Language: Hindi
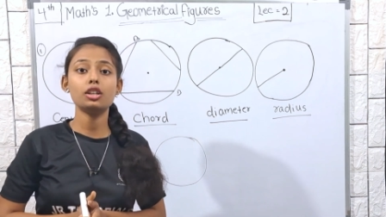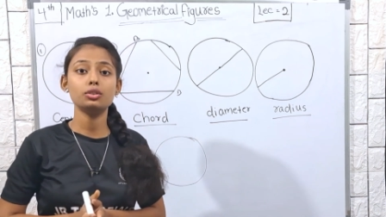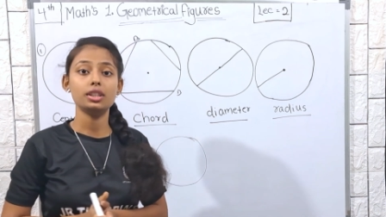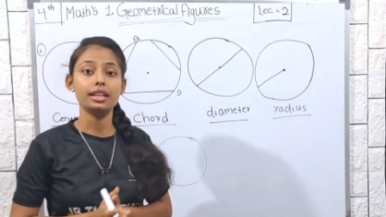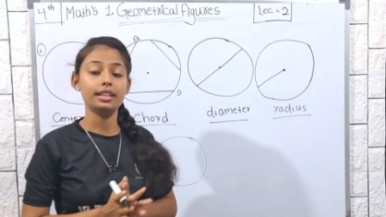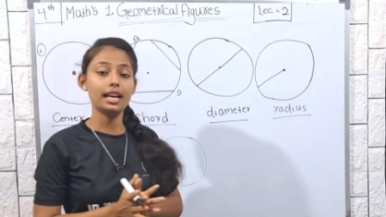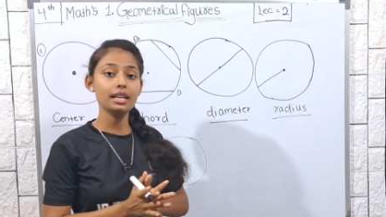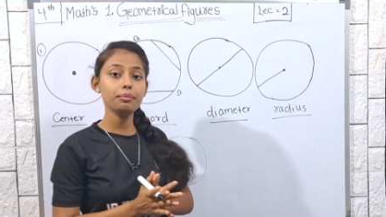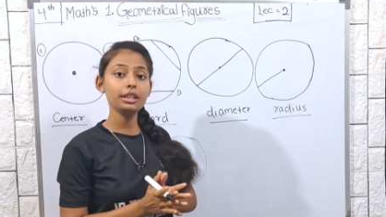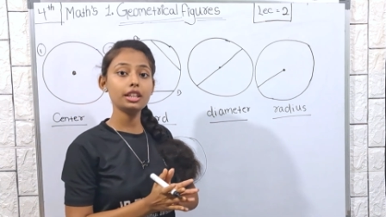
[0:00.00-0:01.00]
क्या होता है
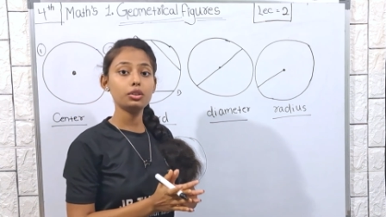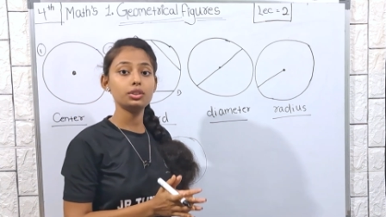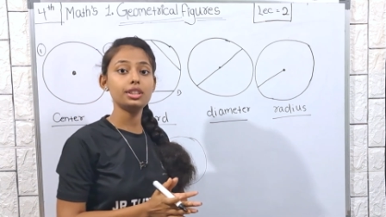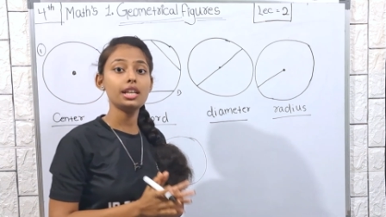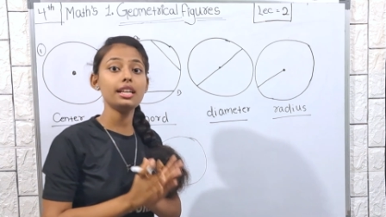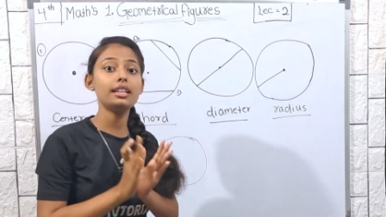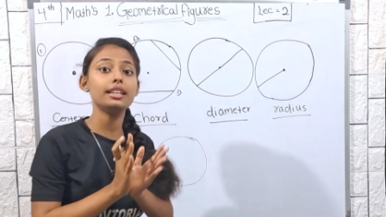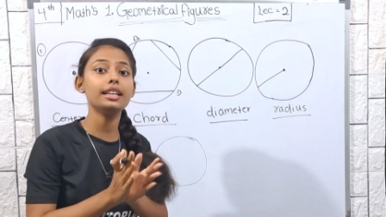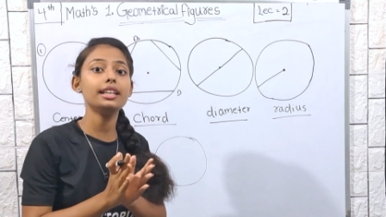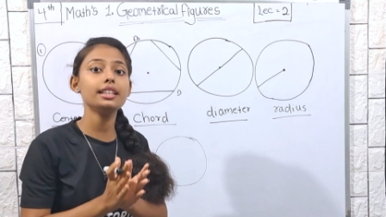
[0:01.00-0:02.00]
डायमीटर होता है
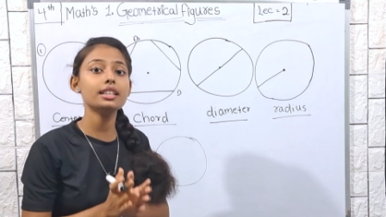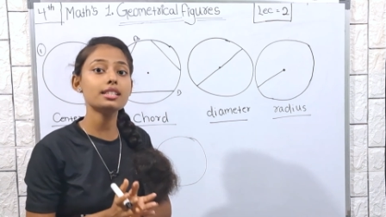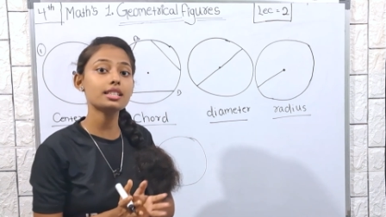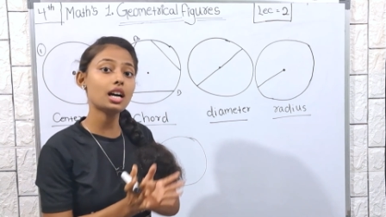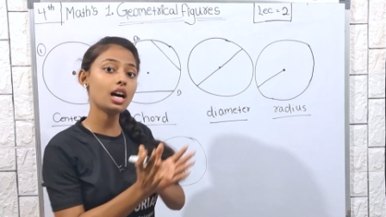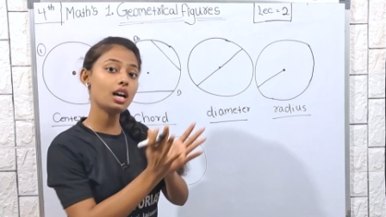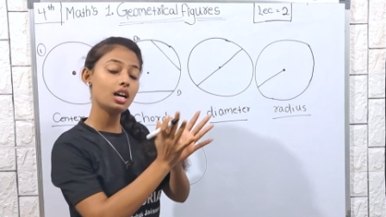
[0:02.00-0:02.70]
रेडियस का